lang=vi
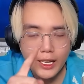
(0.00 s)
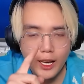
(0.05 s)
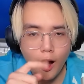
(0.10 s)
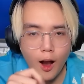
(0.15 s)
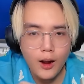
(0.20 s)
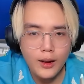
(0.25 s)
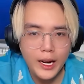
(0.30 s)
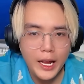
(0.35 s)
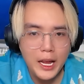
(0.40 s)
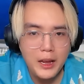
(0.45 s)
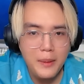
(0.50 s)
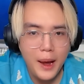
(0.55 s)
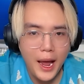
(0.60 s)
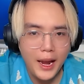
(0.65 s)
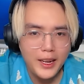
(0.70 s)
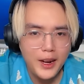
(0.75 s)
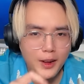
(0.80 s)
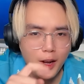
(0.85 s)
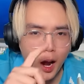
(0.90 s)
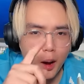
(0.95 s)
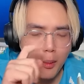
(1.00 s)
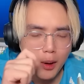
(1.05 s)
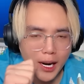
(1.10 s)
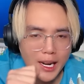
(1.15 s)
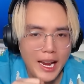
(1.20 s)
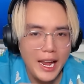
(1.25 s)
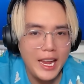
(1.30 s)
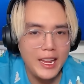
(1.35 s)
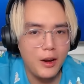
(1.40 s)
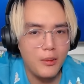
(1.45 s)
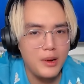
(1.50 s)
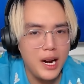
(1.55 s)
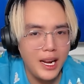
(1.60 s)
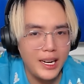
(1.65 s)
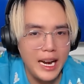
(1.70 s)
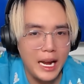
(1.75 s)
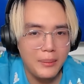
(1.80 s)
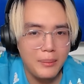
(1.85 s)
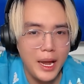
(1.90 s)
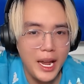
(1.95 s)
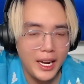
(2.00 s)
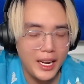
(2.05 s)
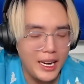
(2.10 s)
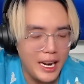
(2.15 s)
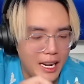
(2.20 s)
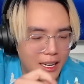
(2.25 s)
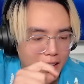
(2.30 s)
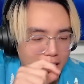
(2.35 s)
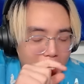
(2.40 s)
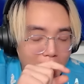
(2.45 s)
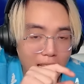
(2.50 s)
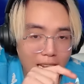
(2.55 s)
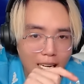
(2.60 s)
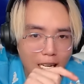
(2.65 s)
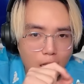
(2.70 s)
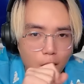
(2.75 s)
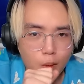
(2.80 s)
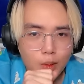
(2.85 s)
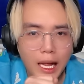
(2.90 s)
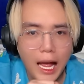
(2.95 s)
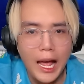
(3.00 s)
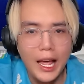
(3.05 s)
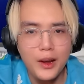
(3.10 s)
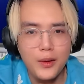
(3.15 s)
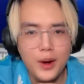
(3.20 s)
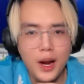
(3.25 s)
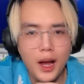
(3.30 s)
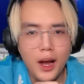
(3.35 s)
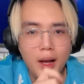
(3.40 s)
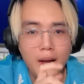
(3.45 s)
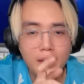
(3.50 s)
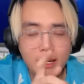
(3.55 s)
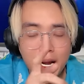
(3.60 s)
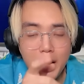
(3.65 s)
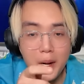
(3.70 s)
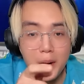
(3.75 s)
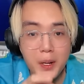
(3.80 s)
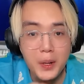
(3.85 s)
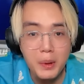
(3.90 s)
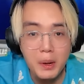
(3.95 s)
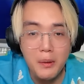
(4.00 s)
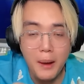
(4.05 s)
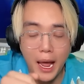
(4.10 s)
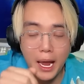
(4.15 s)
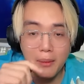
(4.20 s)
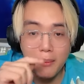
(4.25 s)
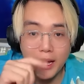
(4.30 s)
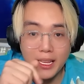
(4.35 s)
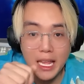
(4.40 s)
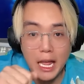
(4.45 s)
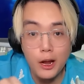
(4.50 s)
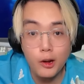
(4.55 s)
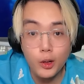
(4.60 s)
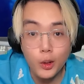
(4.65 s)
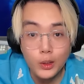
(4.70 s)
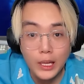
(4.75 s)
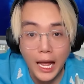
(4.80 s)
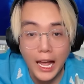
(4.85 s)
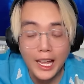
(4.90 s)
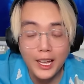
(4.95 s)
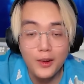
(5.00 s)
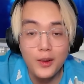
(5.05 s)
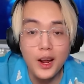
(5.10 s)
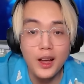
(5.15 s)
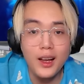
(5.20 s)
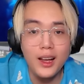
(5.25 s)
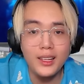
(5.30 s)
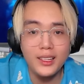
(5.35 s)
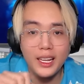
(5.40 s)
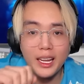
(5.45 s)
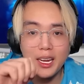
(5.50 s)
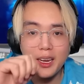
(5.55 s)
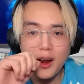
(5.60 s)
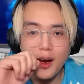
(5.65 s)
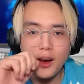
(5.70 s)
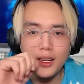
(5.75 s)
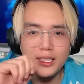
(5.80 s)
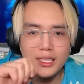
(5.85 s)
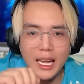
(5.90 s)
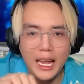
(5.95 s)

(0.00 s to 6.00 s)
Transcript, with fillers: cái con này các bạn nó có một cái này cũng rất là đặc biệt cái nè đó chính là cái lỗ tai của nó nếu như mấy bạn mà nhéo lỗ tai của nó thì nó